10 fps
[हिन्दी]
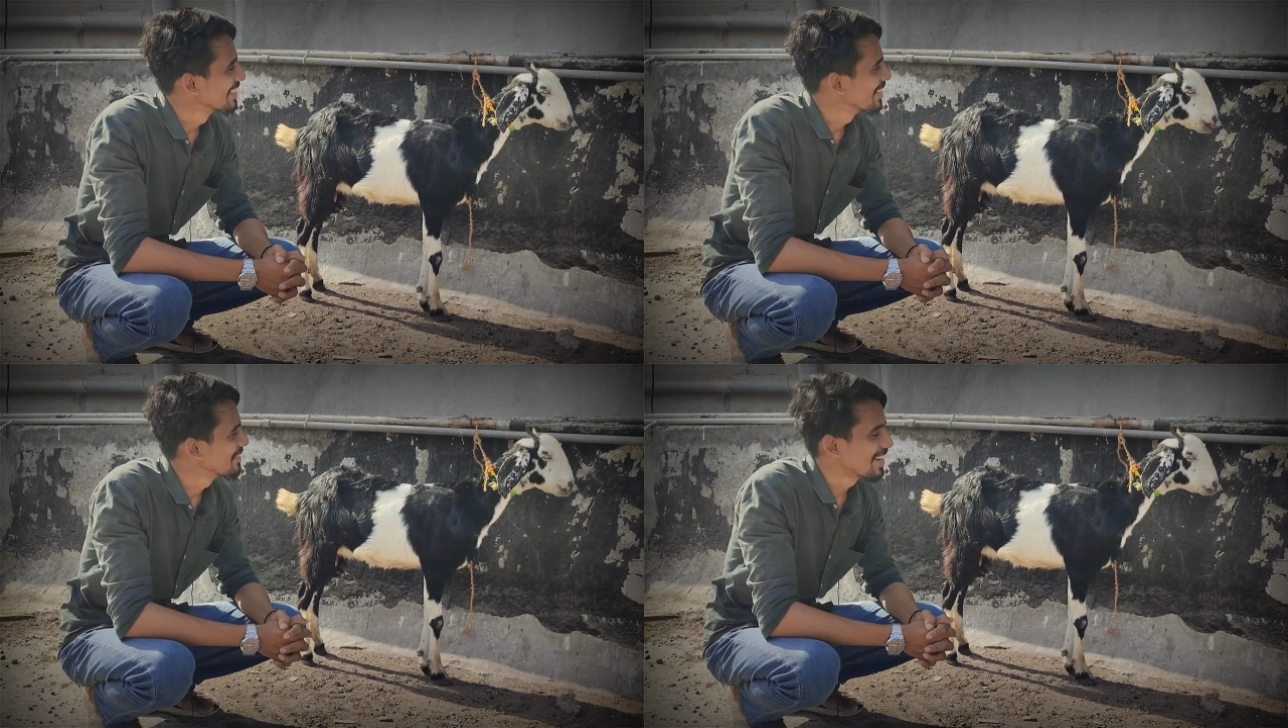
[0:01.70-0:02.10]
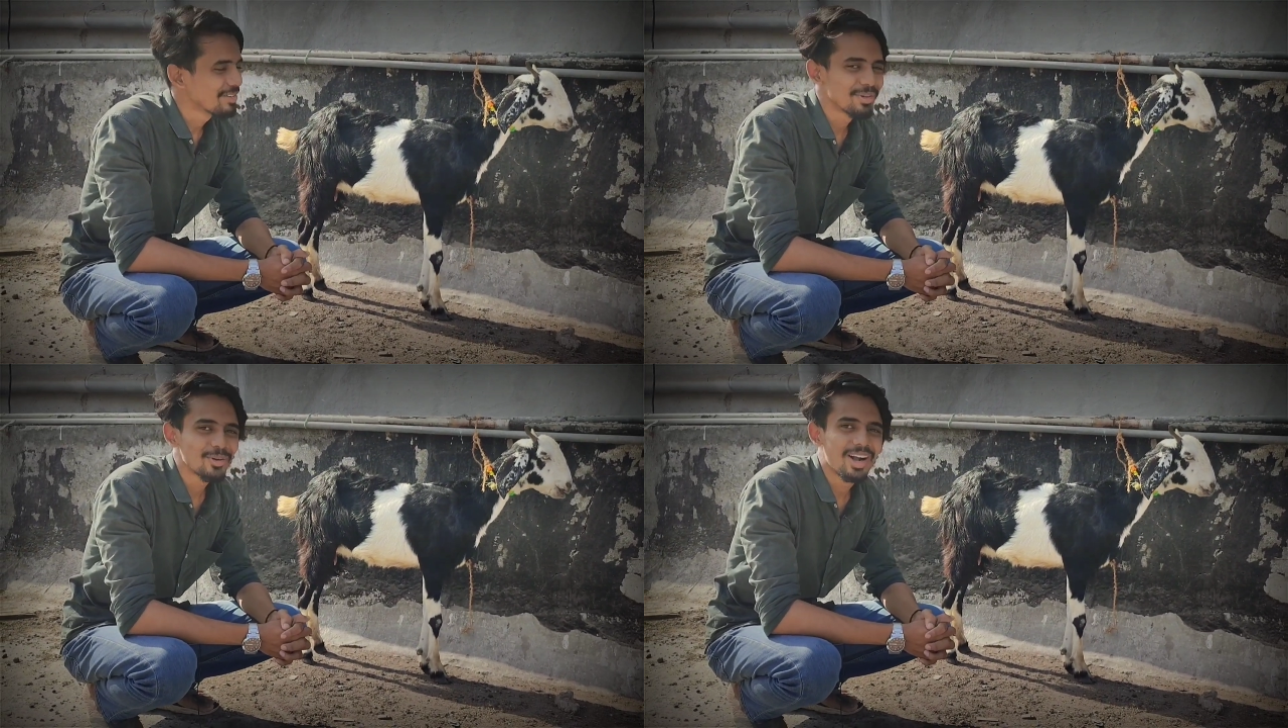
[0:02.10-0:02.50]
ये भाई
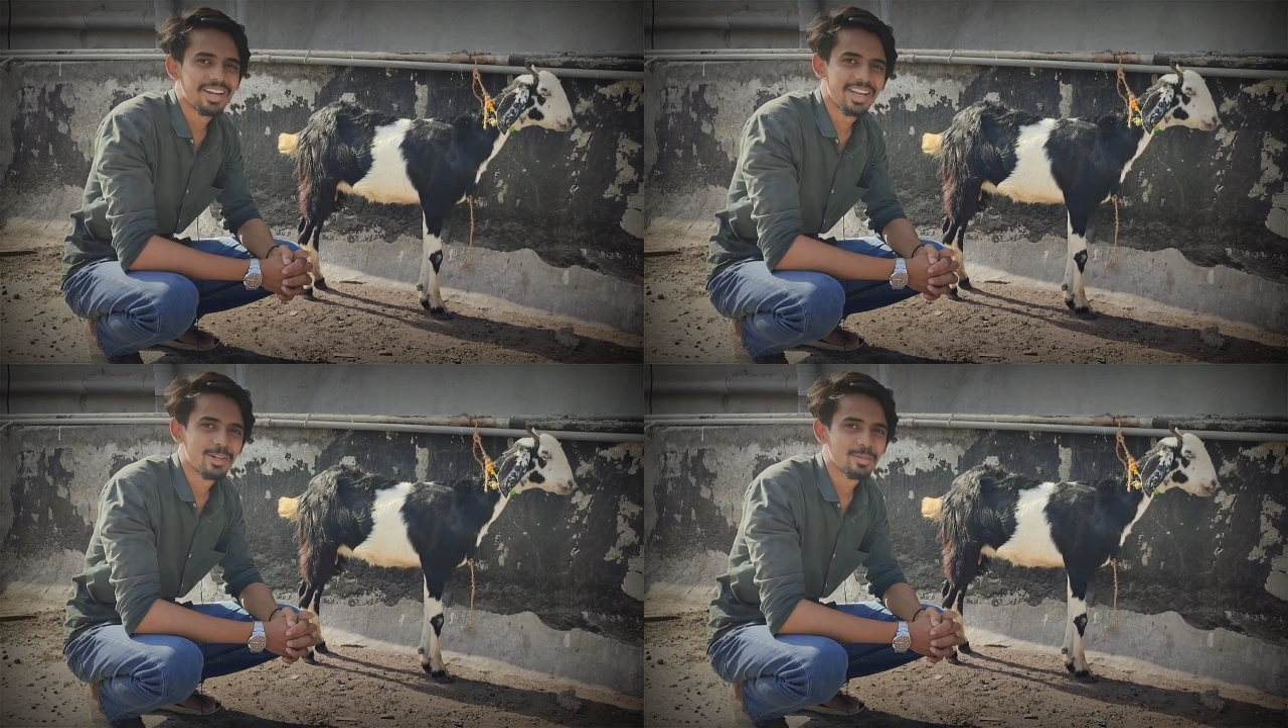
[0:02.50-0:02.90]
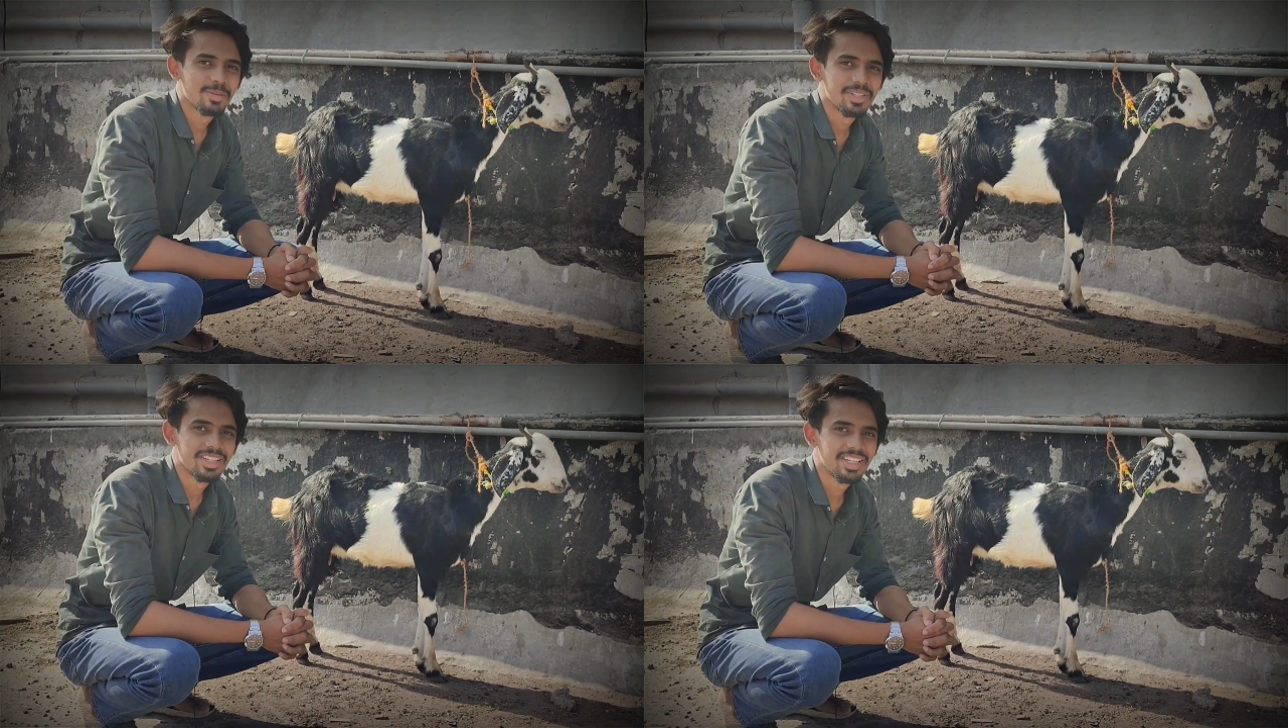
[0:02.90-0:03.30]
अपने को आठ हज़ार रुपये
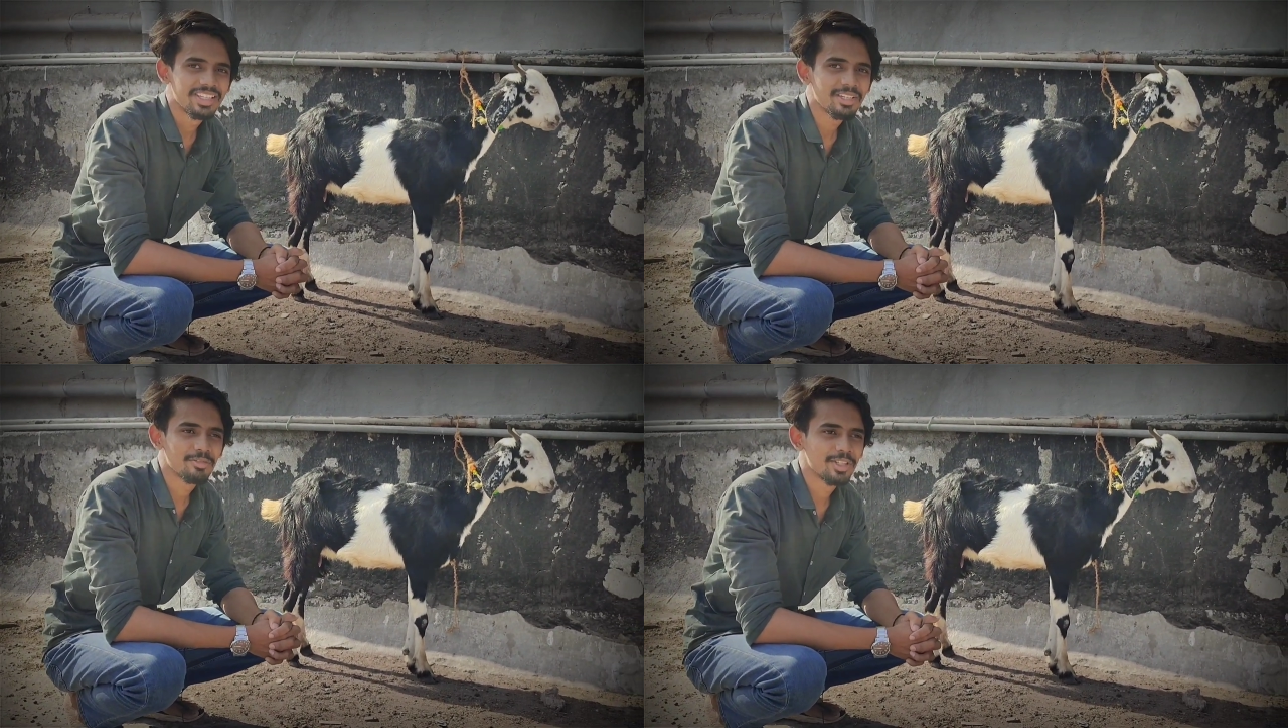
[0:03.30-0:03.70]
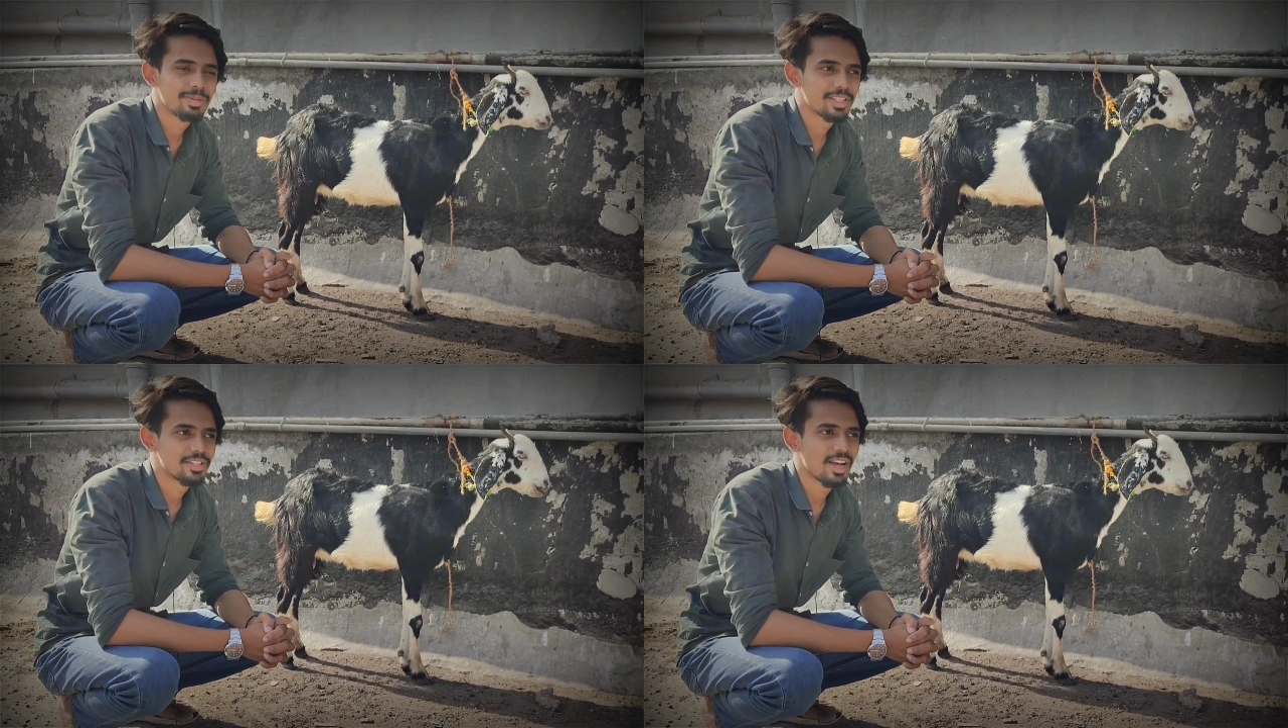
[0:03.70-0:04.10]
में देने की विद
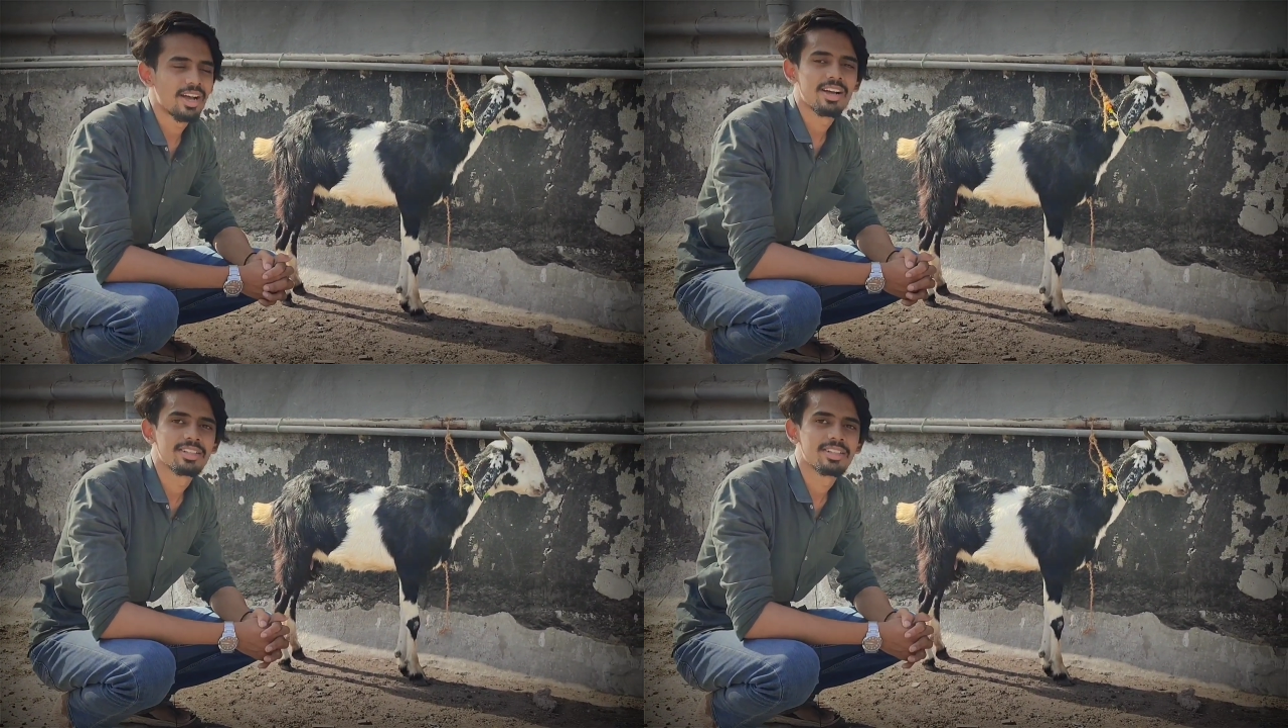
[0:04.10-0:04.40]
बच्चा